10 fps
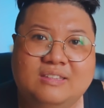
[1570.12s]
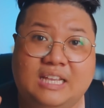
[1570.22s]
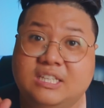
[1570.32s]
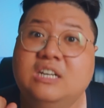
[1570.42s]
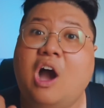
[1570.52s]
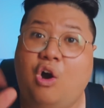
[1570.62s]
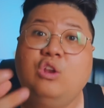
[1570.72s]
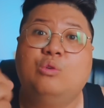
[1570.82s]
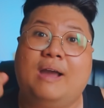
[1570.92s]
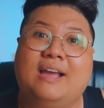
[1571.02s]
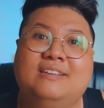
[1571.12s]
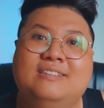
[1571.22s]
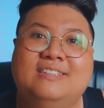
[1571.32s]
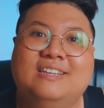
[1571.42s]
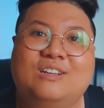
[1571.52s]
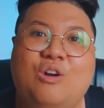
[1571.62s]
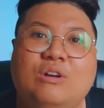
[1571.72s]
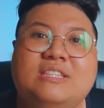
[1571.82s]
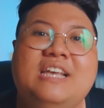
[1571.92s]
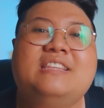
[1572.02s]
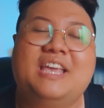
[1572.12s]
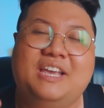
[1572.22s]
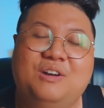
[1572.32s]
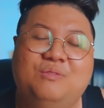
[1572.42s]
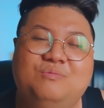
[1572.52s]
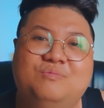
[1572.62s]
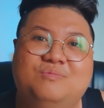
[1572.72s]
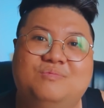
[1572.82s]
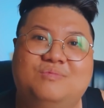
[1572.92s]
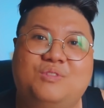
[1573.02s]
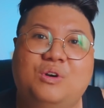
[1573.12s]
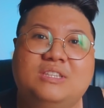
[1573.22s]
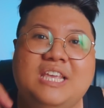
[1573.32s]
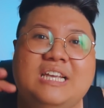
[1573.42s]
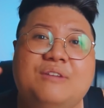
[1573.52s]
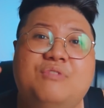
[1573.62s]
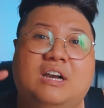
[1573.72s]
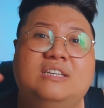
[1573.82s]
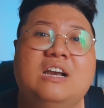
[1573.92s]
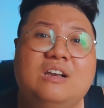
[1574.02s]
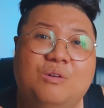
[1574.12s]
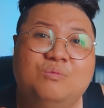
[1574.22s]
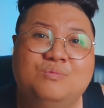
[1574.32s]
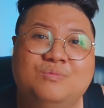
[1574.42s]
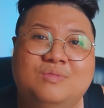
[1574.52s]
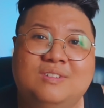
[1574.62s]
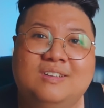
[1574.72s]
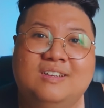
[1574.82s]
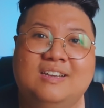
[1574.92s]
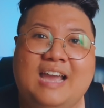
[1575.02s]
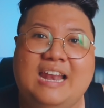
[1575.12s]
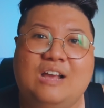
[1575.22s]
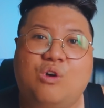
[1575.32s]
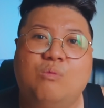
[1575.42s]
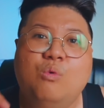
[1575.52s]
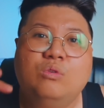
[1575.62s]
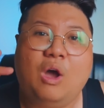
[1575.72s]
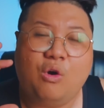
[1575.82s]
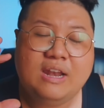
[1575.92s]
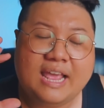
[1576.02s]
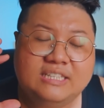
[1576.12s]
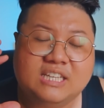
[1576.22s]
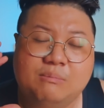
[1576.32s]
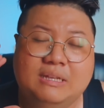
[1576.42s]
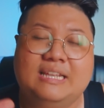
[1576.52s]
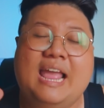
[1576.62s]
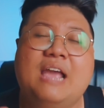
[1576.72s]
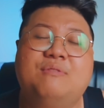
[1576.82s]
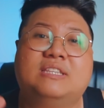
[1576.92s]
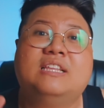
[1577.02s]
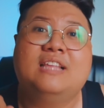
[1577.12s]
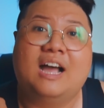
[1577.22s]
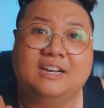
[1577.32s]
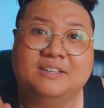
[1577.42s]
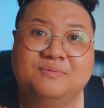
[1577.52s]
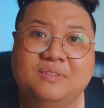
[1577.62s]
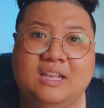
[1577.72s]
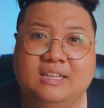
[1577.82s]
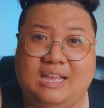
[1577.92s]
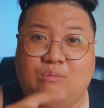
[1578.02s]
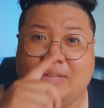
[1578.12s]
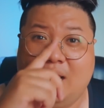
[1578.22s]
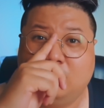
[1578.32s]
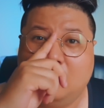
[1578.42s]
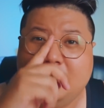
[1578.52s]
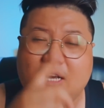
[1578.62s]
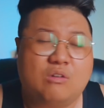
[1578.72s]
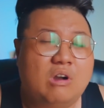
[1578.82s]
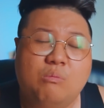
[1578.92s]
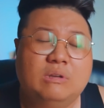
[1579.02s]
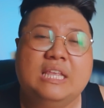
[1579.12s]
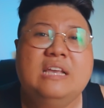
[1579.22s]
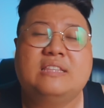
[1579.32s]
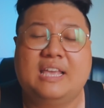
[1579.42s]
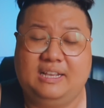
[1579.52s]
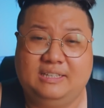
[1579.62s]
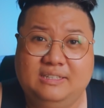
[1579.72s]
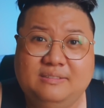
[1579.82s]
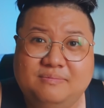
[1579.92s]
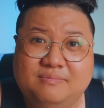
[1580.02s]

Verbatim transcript: thầy sư hỏi luôn mà con có tiếc tiền không con có tiếc cái vật chất không hay là con muốn đổi lấy sự bình an và tinh thần thì ông này ông nói bây giờ con không có tiếc tiền nữa